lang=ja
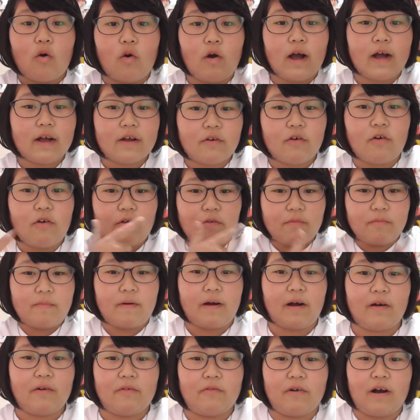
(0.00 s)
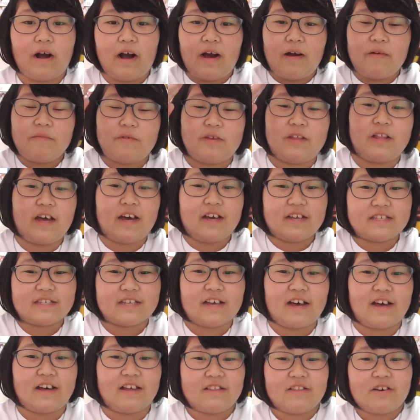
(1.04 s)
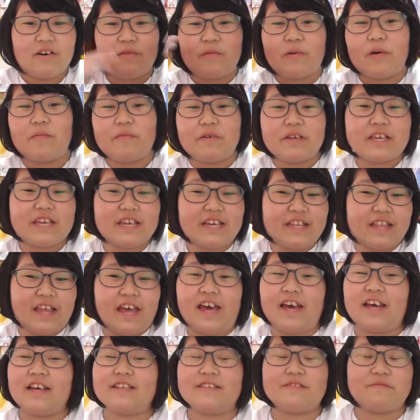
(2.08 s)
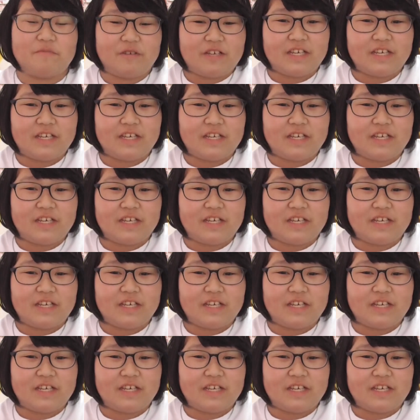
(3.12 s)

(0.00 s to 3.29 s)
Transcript: おはこんばんは、皆さん、どうも、ミッキーです。